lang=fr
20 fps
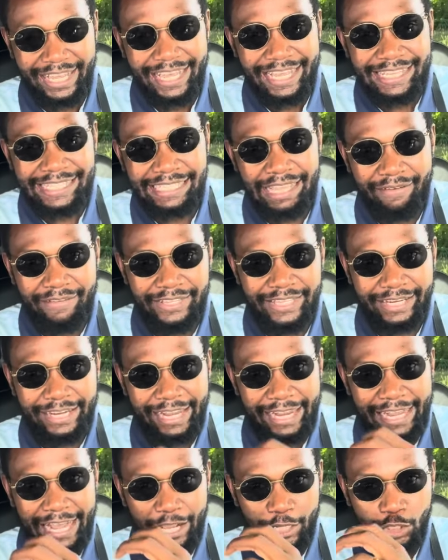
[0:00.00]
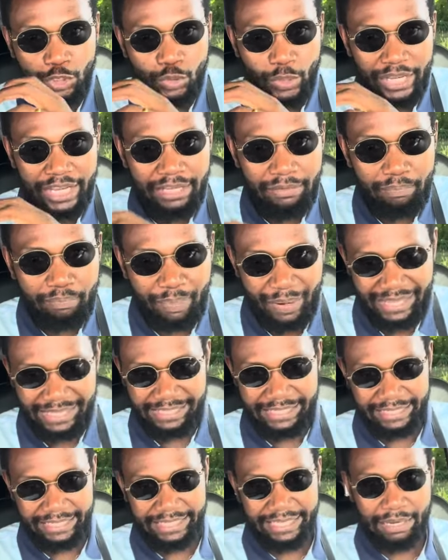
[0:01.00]
Ça veut dire que quand tu as une
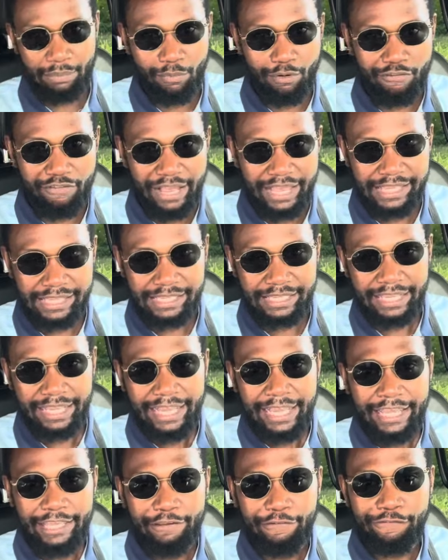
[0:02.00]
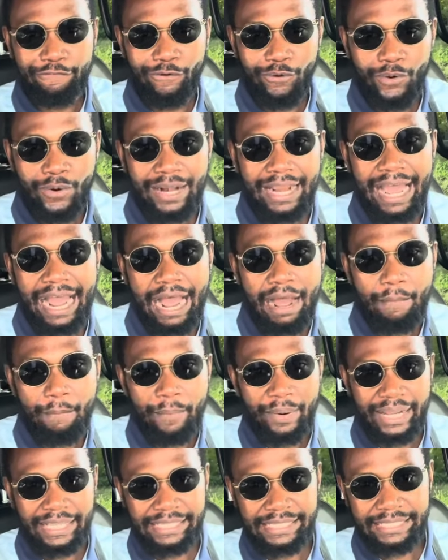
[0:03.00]
pensée qui est mauvaise, il faut la
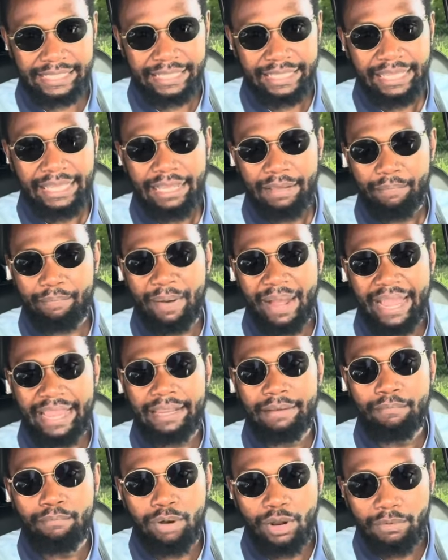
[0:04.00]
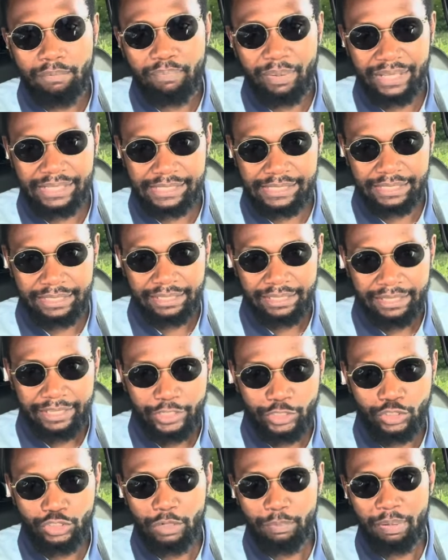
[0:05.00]
remplacer par une bonne pensée.
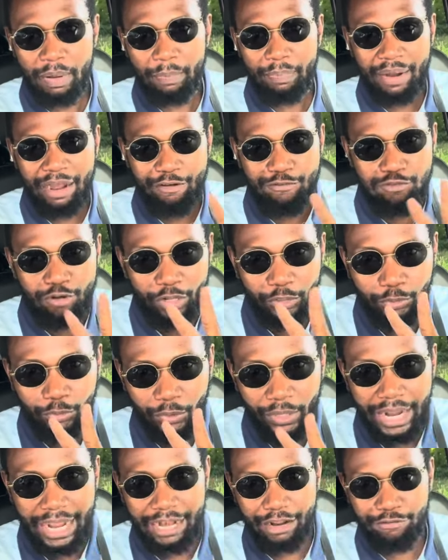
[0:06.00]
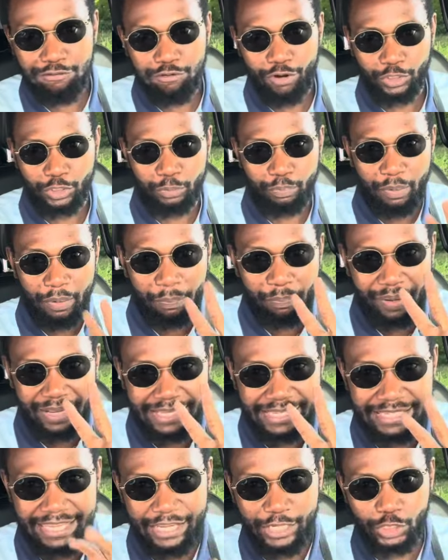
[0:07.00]
Tu ne peux pas avoir deux à la fois. Tu peux
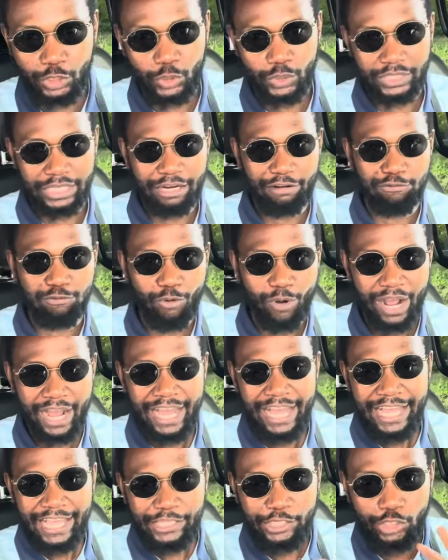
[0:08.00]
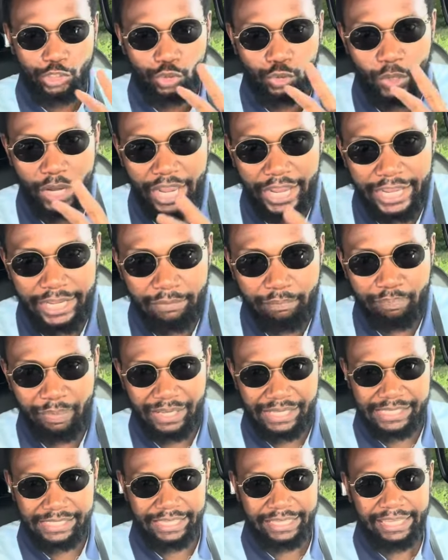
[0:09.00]
penser à une chose à la fois. Si tu as une
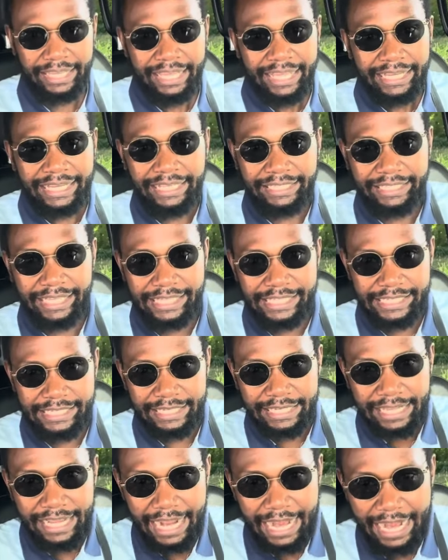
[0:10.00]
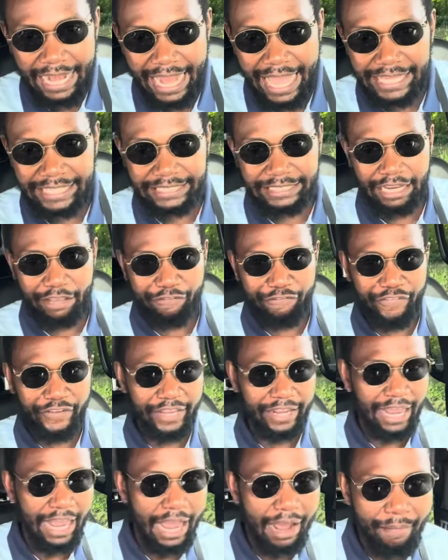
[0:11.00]
pensée qui te dit lâche
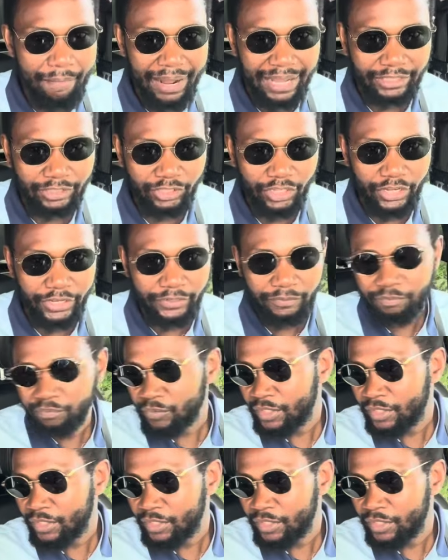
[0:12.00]
l'affaire, abandonne,